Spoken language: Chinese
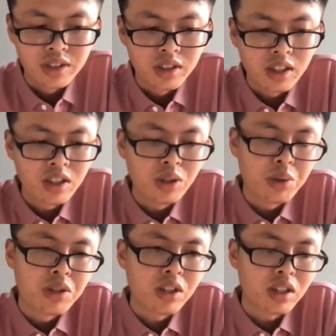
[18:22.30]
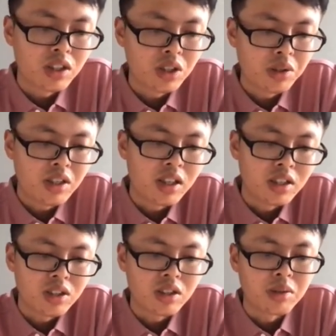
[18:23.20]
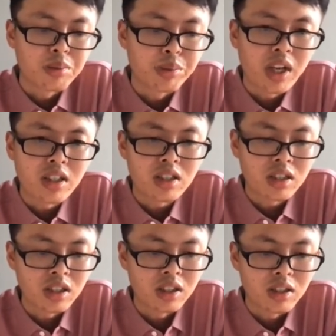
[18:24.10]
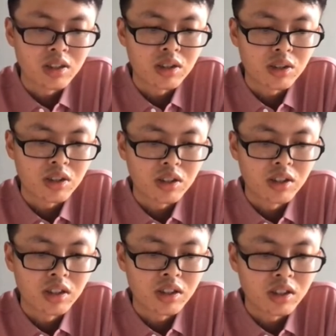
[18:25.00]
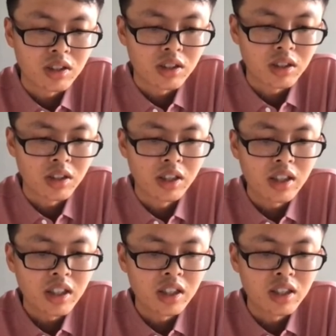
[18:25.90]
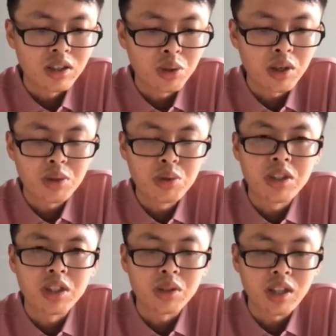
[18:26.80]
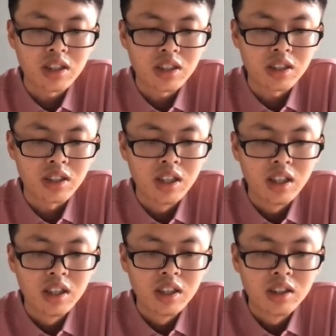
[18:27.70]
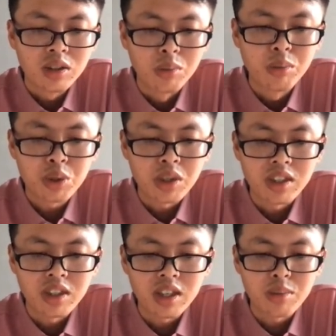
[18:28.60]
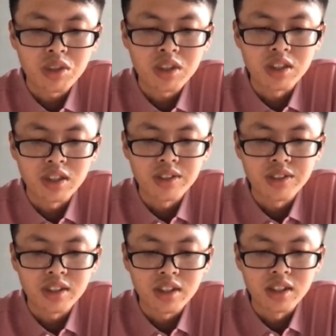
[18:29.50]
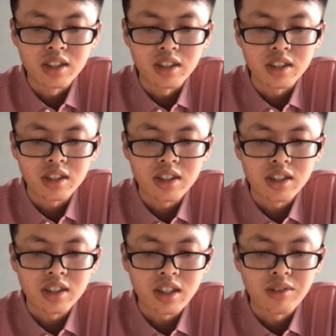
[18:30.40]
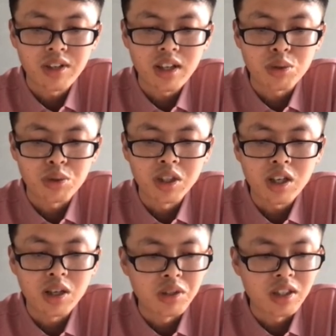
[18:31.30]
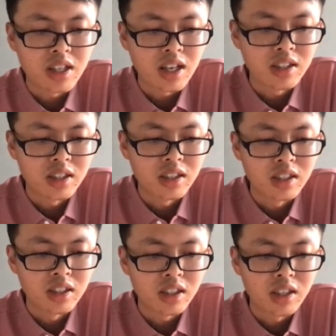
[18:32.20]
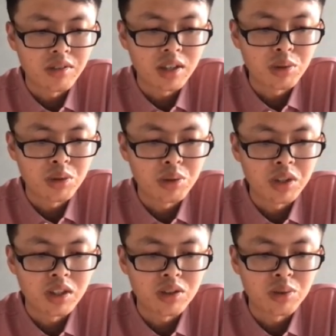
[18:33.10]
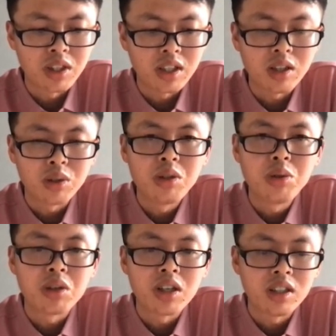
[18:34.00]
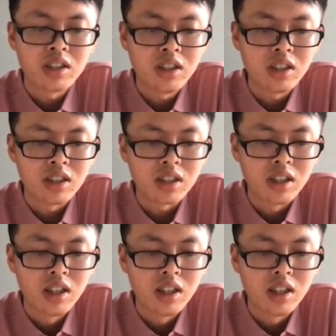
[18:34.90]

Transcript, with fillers: 那这对于这个交易场景是不太适合的，可能可以优化去解决，但是同步双写应该不是，呃。 卡夫卡主要考虑的一个场景，那卡夫卡最初也是为了高吞吐而设计的